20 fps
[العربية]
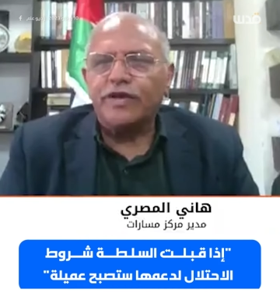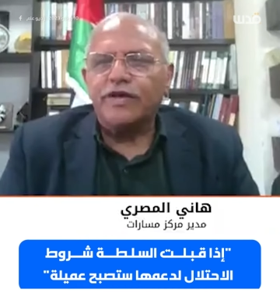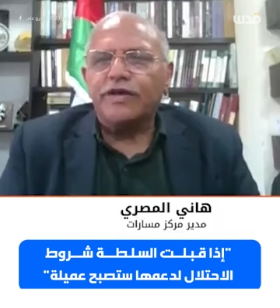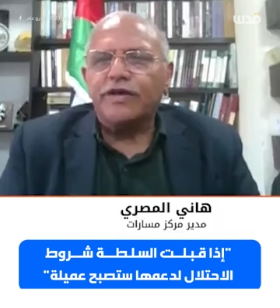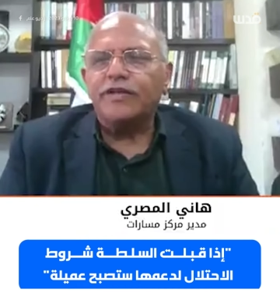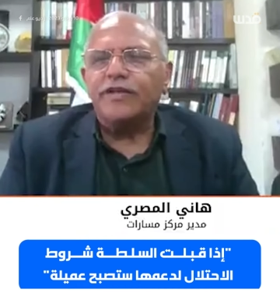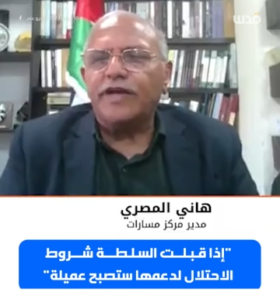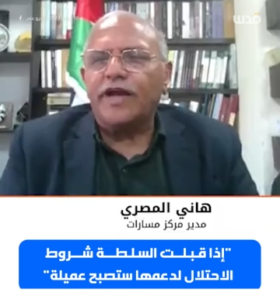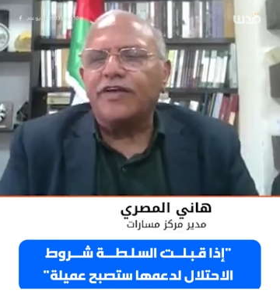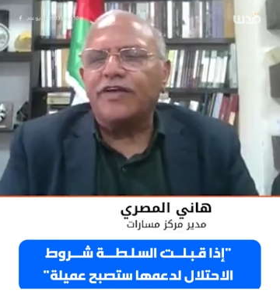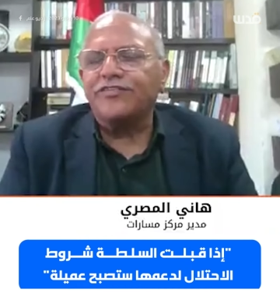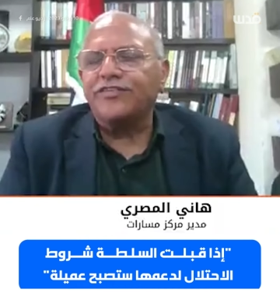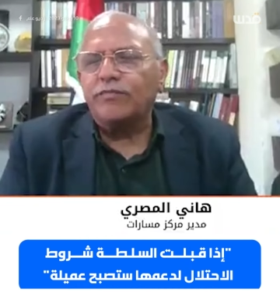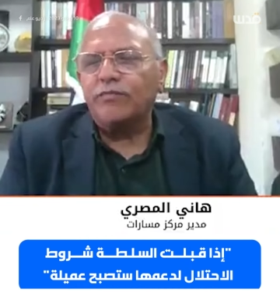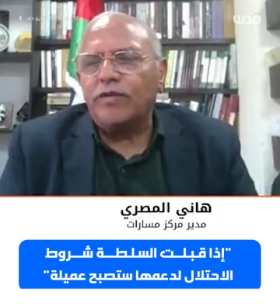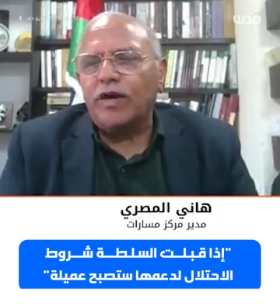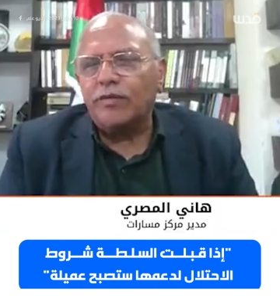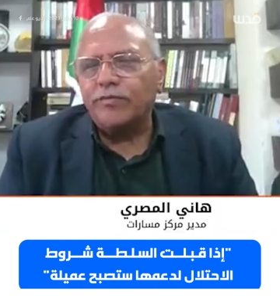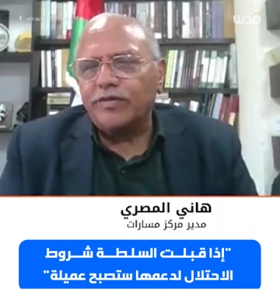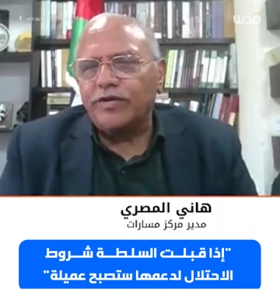لحسم
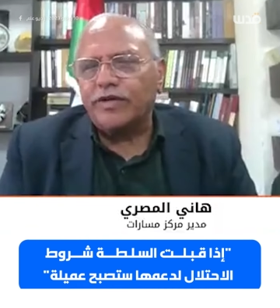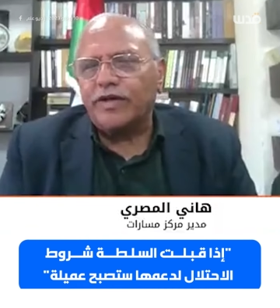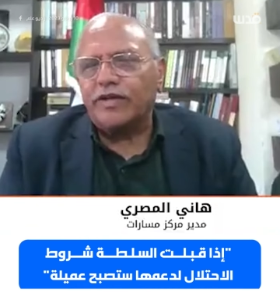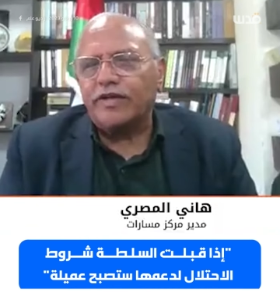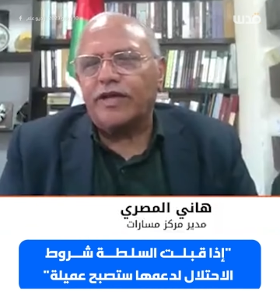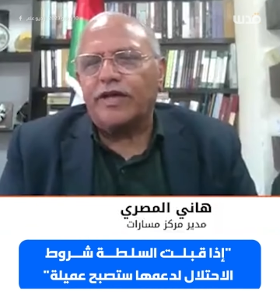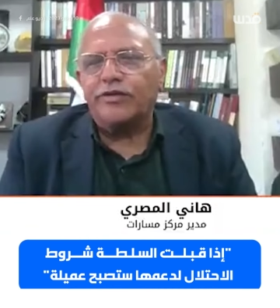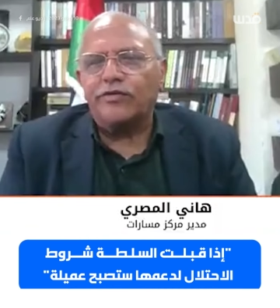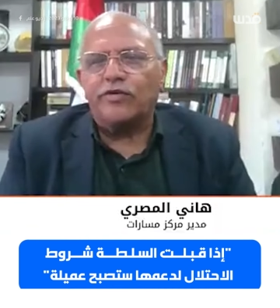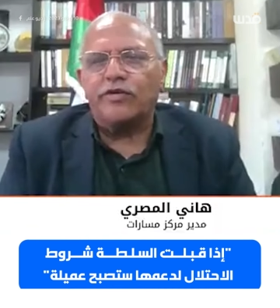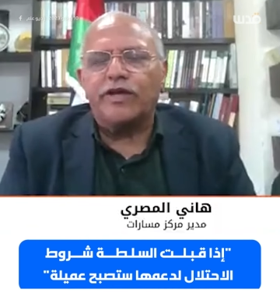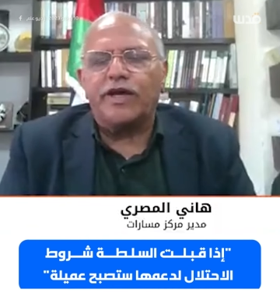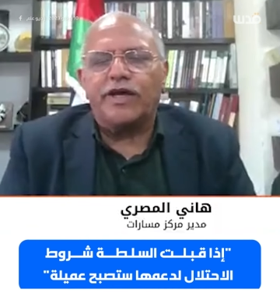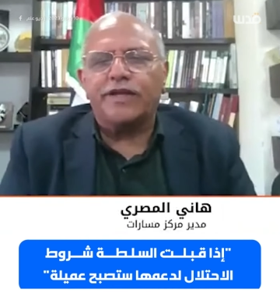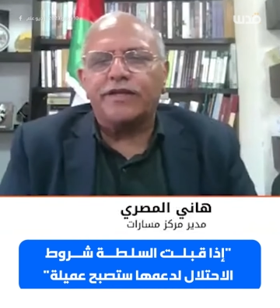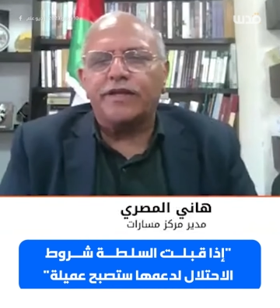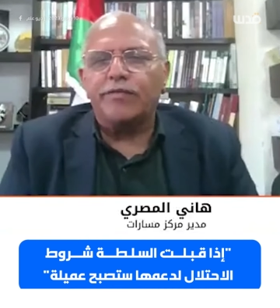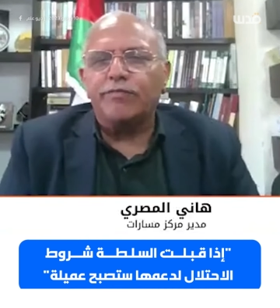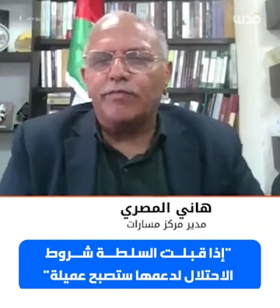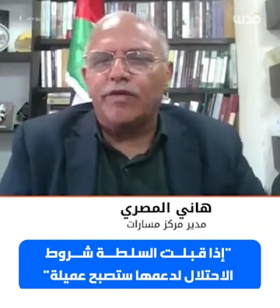امرها لانه
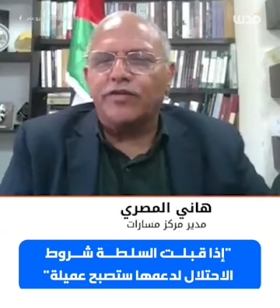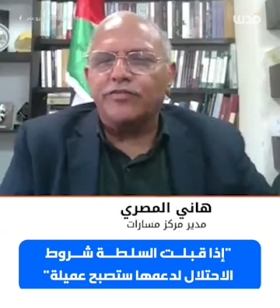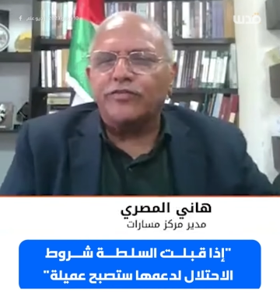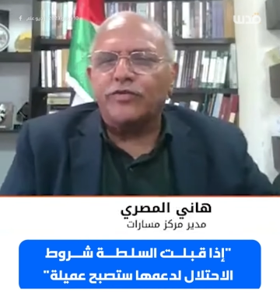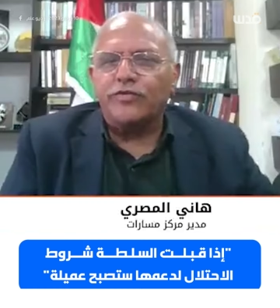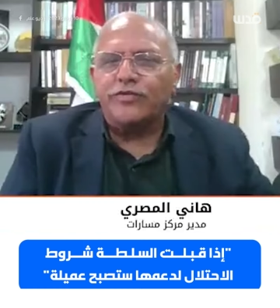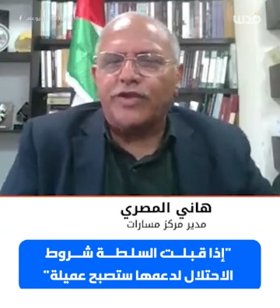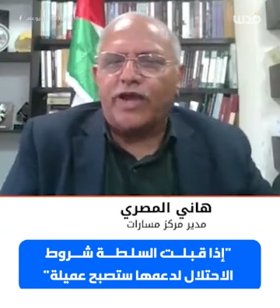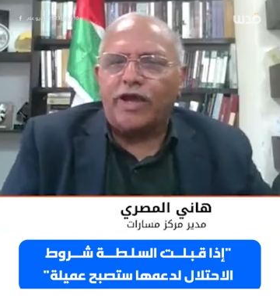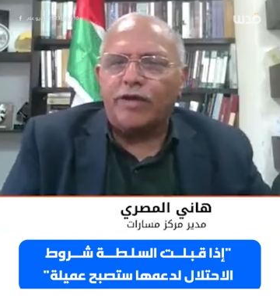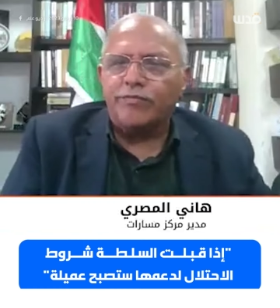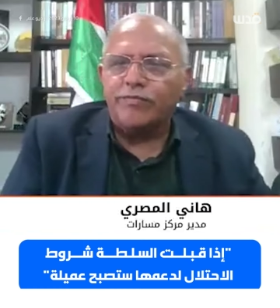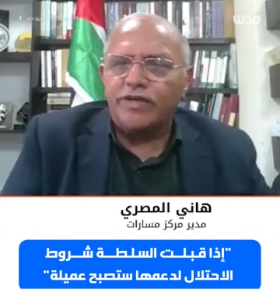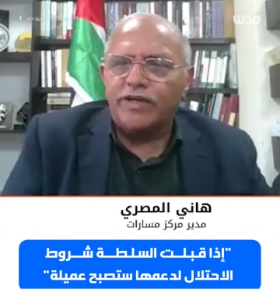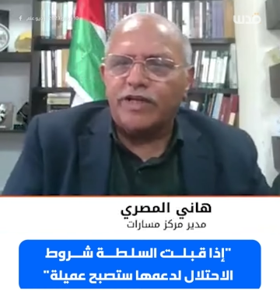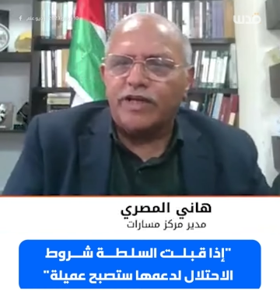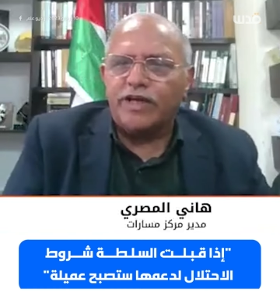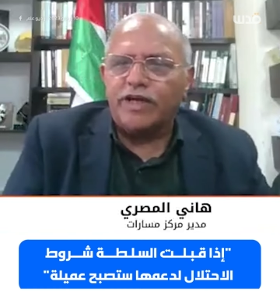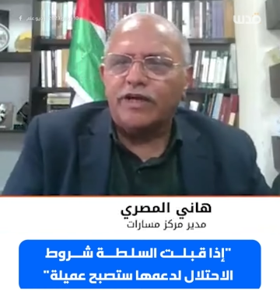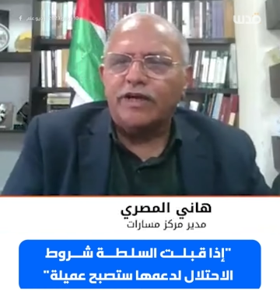الان اما سلطه
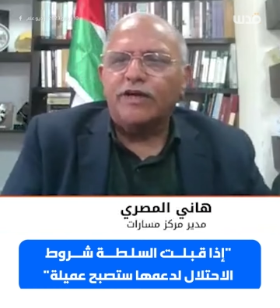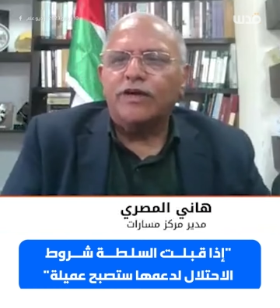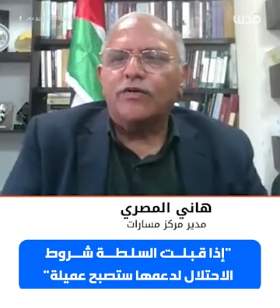عميله